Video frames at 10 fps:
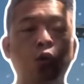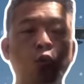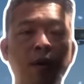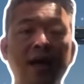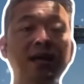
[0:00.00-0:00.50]

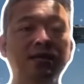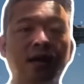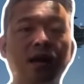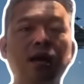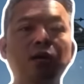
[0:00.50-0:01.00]
của Mỹ
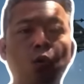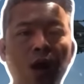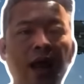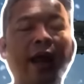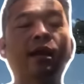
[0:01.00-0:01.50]
sẽ đến
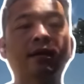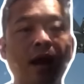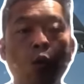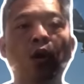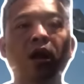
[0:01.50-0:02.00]
Hòa Lan
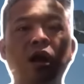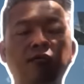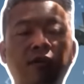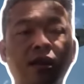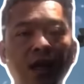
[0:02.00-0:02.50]
đậu qua đó
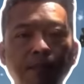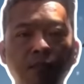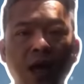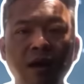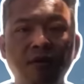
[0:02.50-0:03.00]
và tiếp
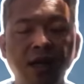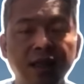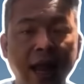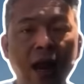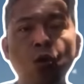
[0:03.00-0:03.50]
tế và đi
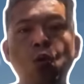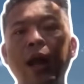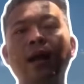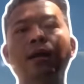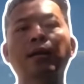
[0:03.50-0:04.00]
thẳng
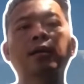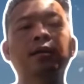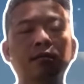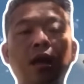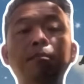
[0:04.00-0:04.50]
qua
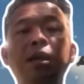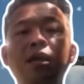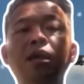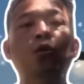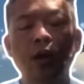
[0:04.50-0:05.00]
tới biên
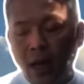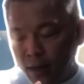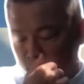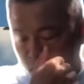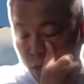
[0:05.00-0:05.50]
giới của Nga
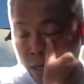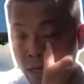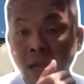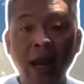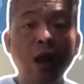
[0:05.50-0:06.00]
có Nga
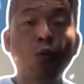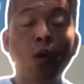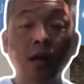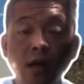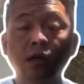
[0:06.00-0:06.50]
đi ngang
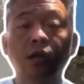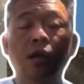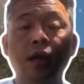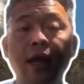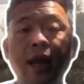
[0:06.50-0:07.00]
qua Đức
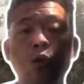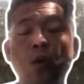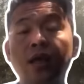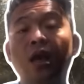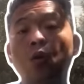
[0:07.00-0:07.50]
ngang
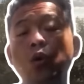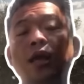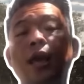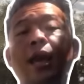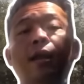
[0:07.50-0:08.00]
qua những cái quốc
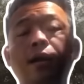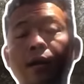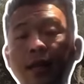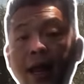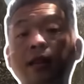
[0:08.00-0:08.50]
gia
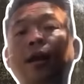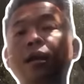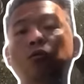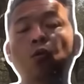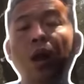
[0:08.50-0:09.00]
đó thẳng
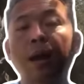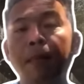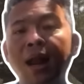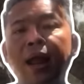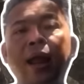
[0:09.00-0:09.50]
tới qua
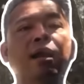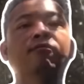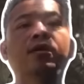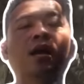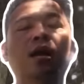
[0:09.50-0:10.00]
Ba Lan
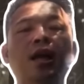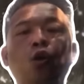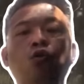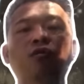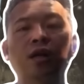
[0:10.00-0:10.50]
và tới cái
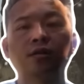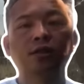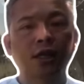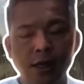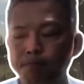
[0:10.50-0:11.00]
khu vực
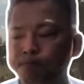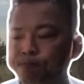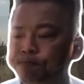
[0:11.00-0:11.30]
tranh chấp